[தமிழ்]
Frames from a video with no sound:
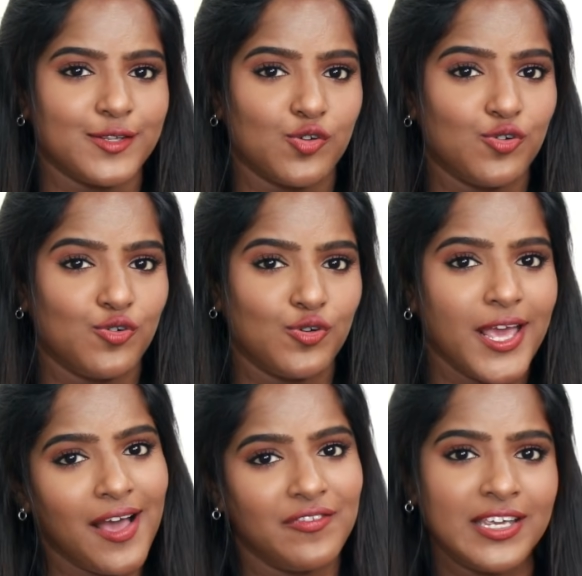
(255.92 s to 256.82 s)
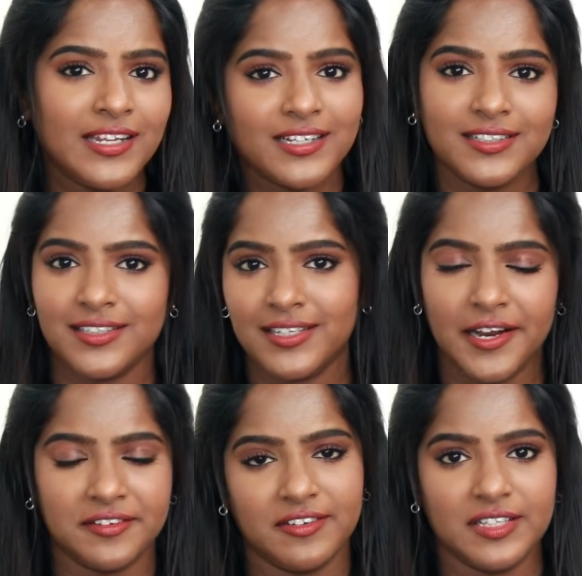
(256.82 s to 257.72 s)
ஸோ யா வீனக்குன்றது
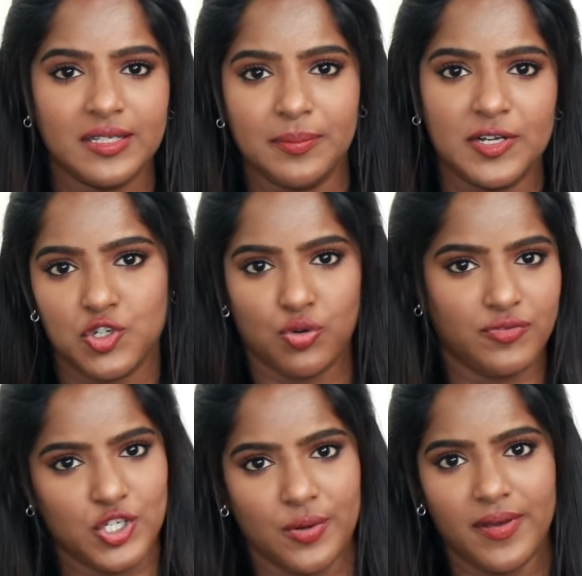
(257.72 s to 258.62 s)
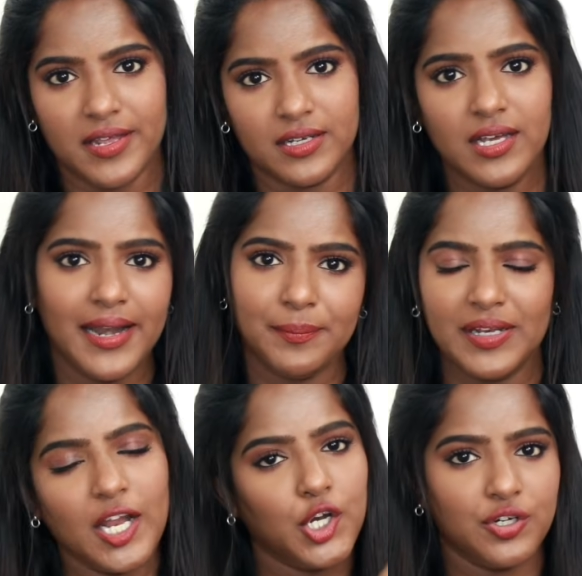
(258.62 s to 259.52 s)
எனக்கு வந்து பிடிச்ச ஒரு விஷயமா இருக்குது அண்ட்
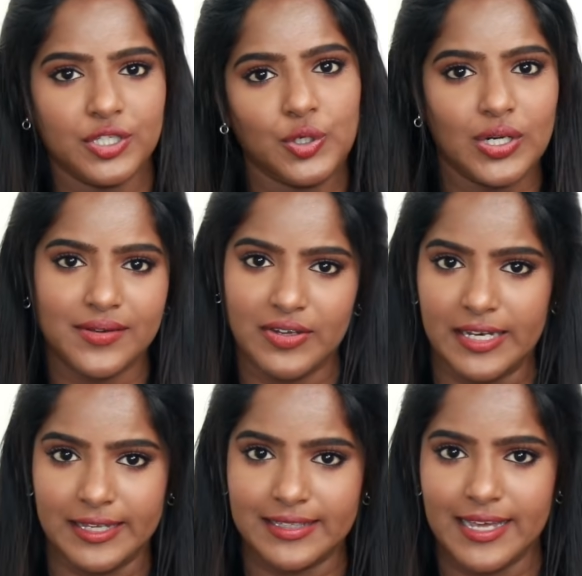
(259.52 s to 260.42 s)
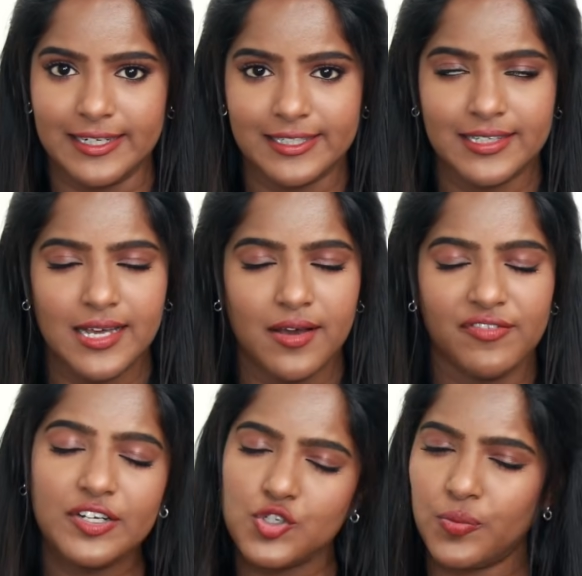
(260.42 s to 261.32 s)
பின்னாடியும் வந்து உங்களுக்கு வீனக் தான் இருக்குது
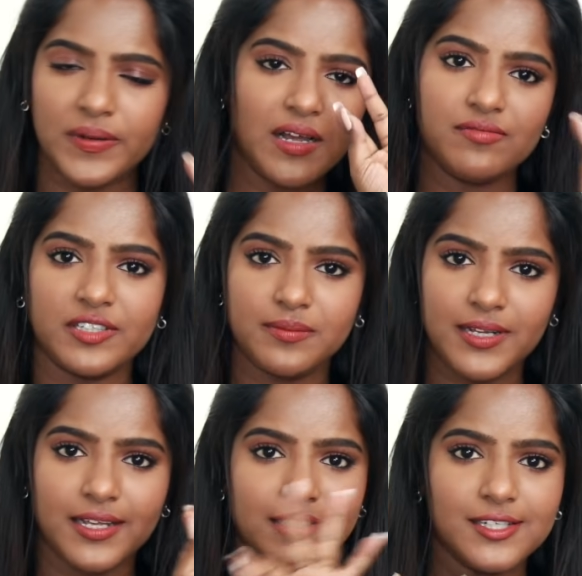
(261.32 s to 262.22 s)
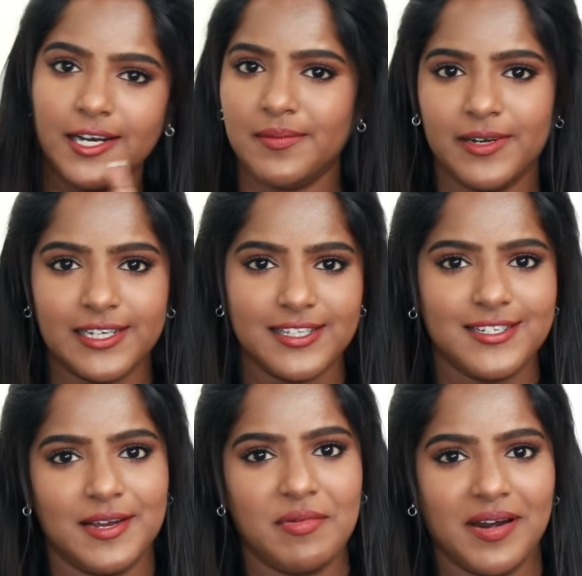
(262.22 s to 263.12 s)
ஃபிட் சூப்பர் கம்ஃபர்டபுளாக இருக்குது கண்டிப்பாக நீங்கள்
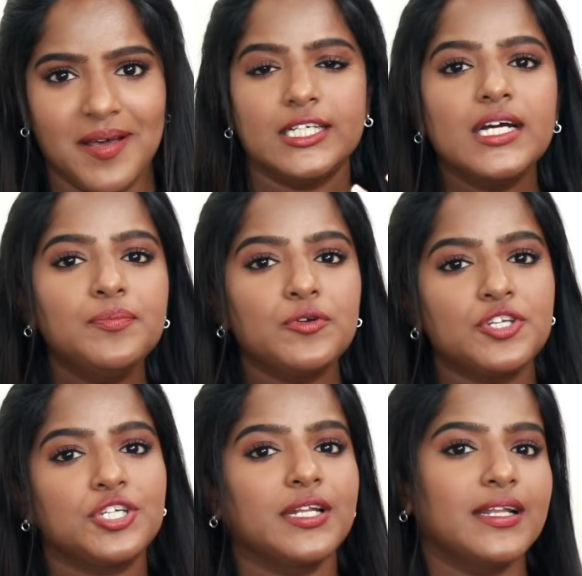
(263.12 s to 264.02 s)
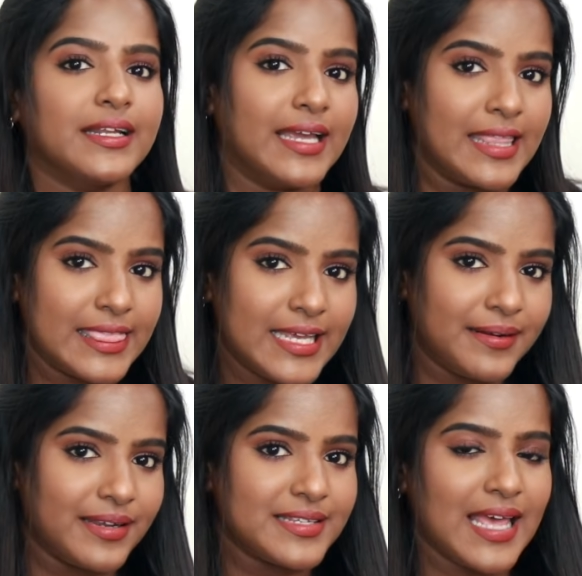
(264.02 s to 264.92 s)
இதை ட்ரை பண்ணலாம் தேர்ட் பொசிஷனில் இருக்க இந்த
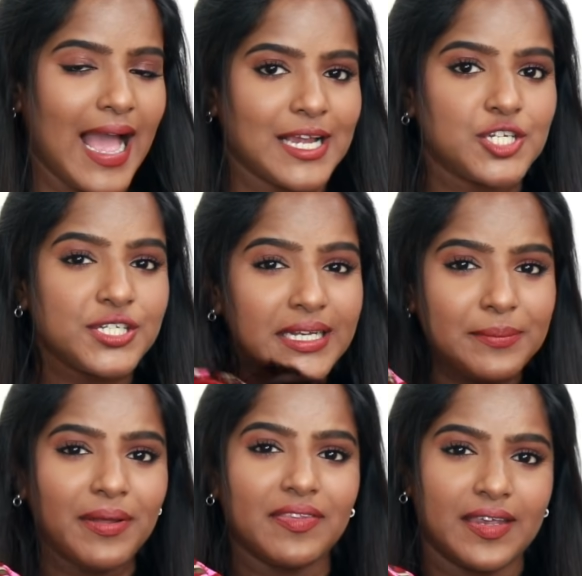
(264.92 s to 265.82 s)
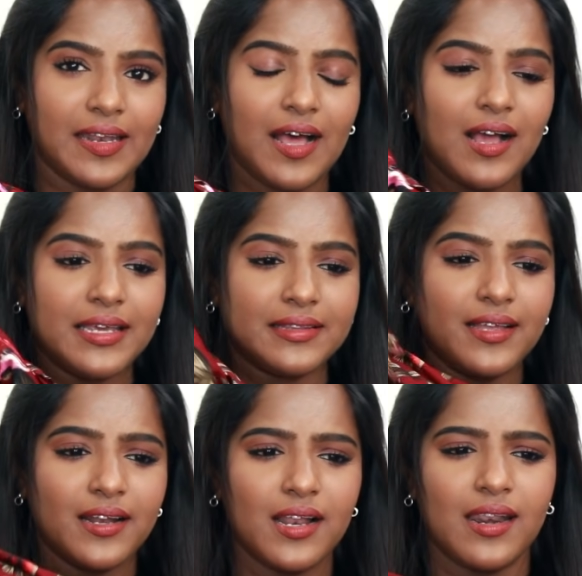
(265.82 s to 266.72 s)
ட்ரெஸ் ஆக்சுவலி பார்த்தீங்கன்னா
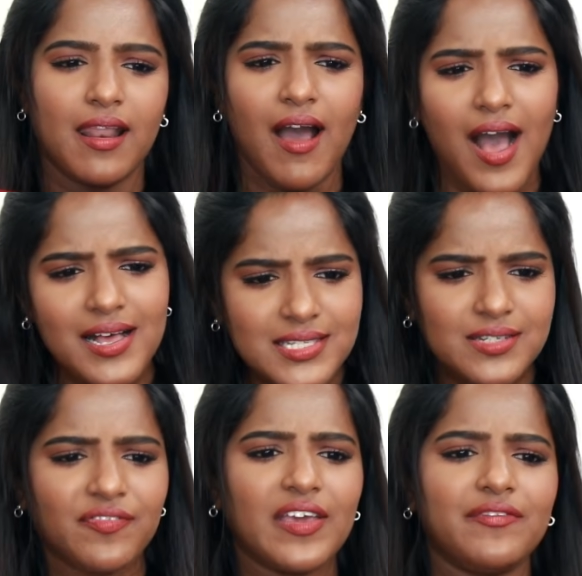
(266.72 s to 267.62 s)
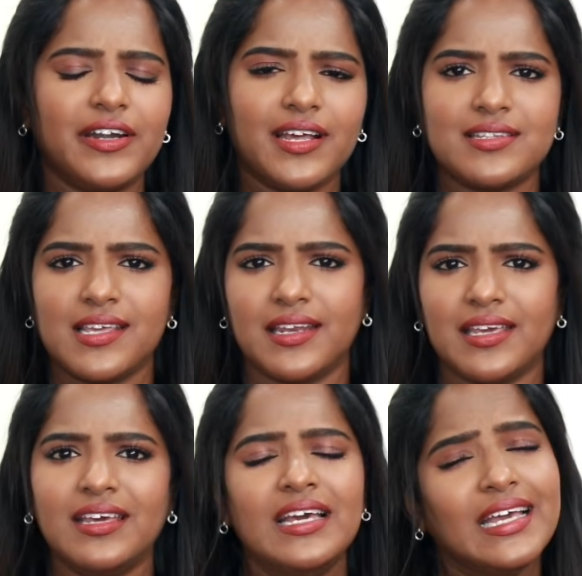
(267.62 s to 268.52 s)
இதுதான் நான் லாஸ்ட் ஃபேவரட்டாக சரி